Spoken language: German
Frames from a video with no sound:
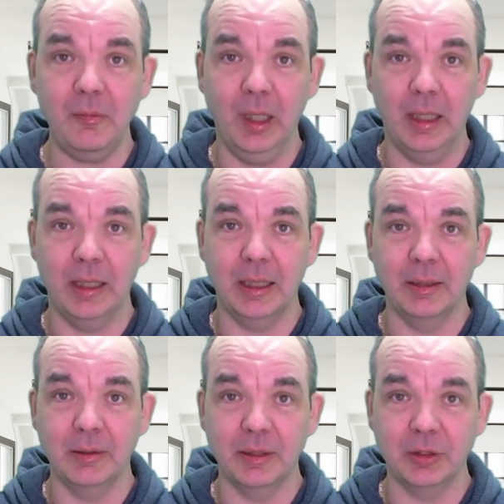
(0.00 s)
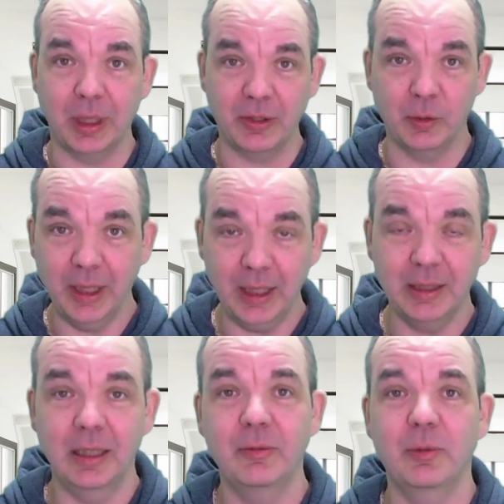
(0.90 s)
äh,
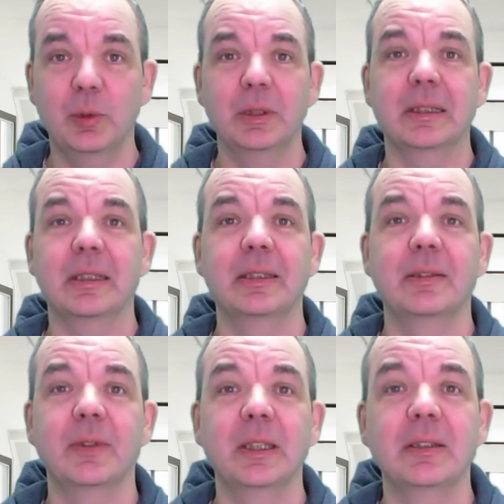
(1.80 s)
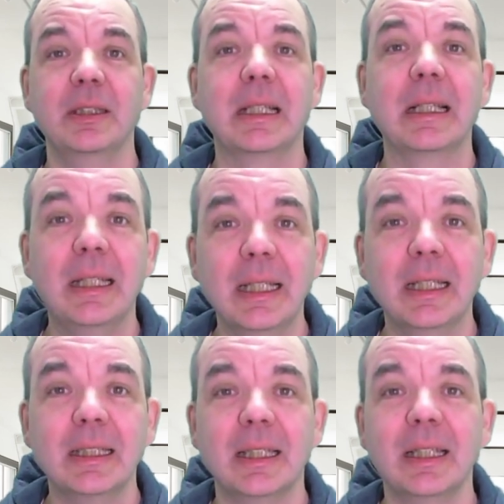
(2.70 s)
stationären Telefon. Das heißt, wenn es hier
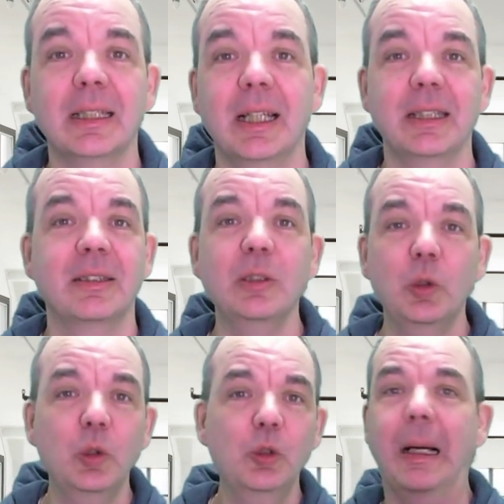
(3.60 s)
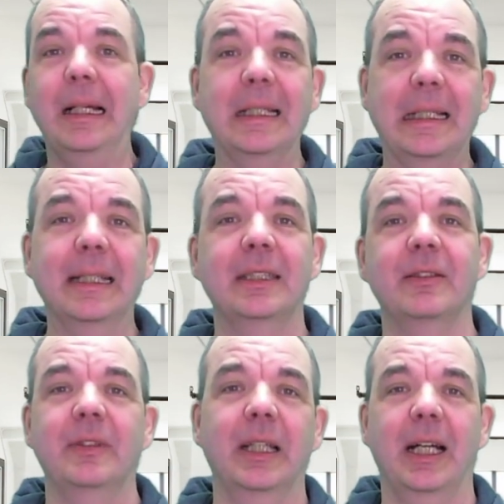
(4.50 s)
klingelt, dann kann es überall
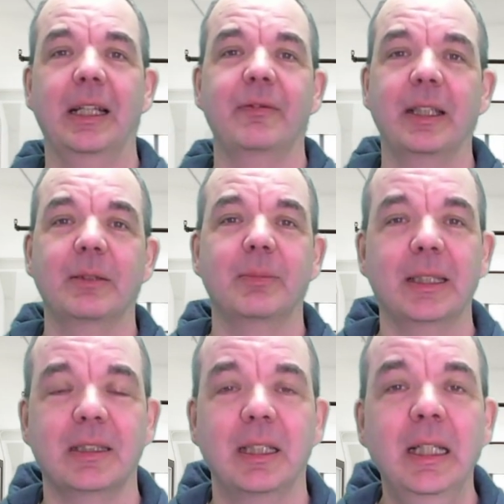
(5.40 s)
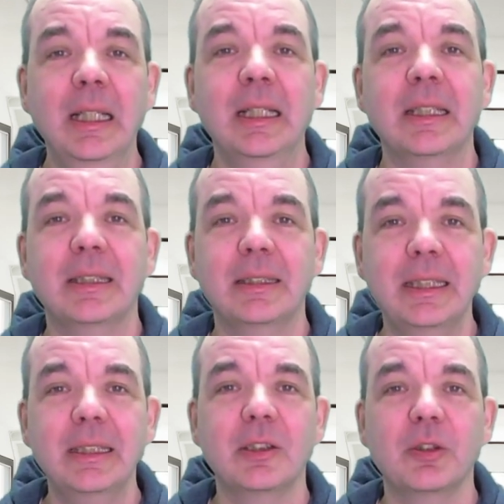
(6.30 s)
klingeln wie ein Weltmeister.
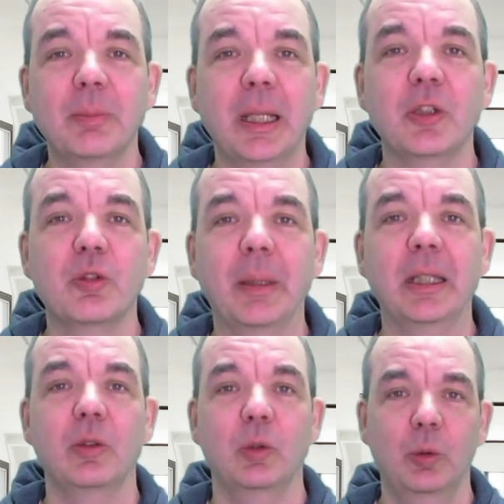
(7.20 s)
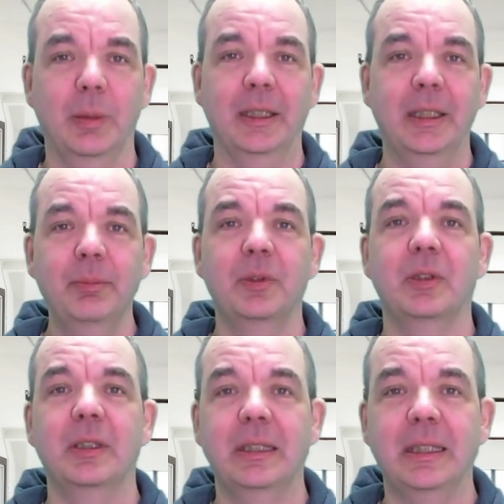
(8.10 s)
Dieses Management
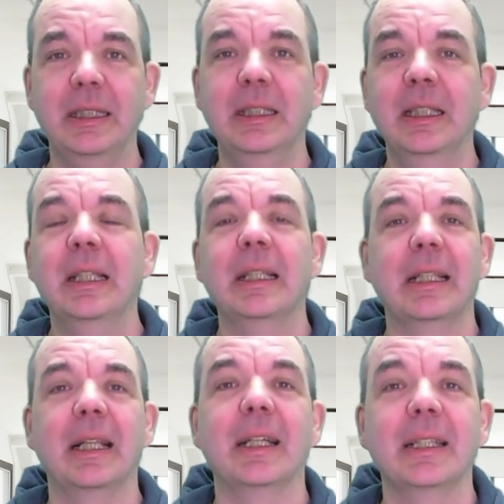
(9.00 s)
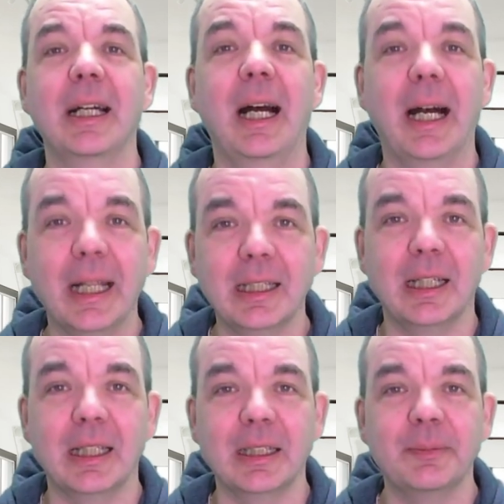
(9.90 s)
übernimmt die kleine
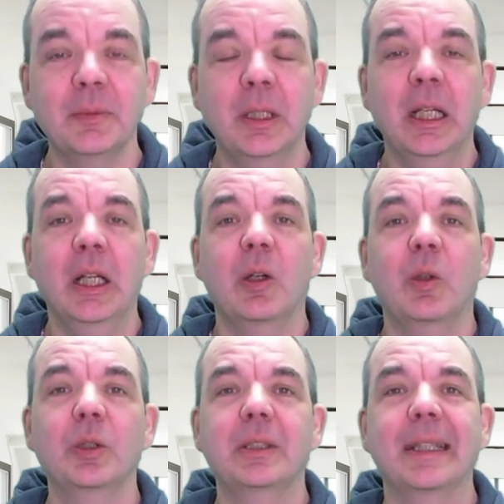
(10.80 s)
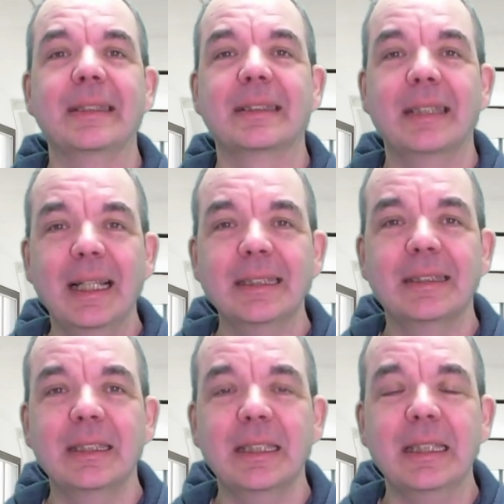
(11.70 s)
Anlage. Und das
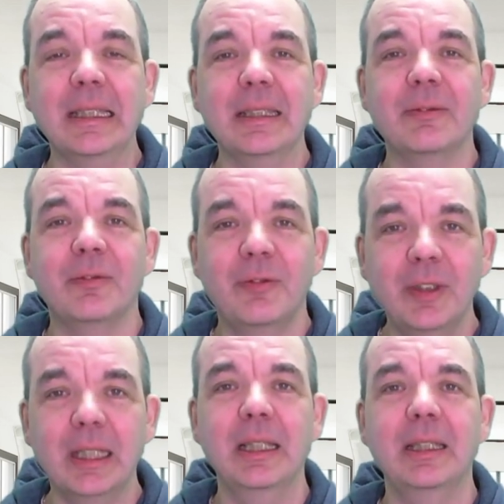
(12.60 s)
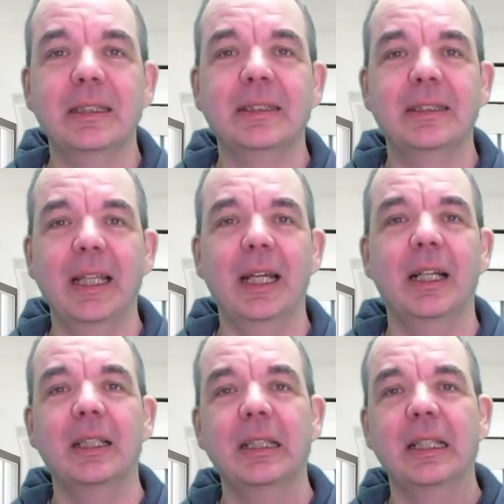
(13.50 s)
Ganze wirklich sehr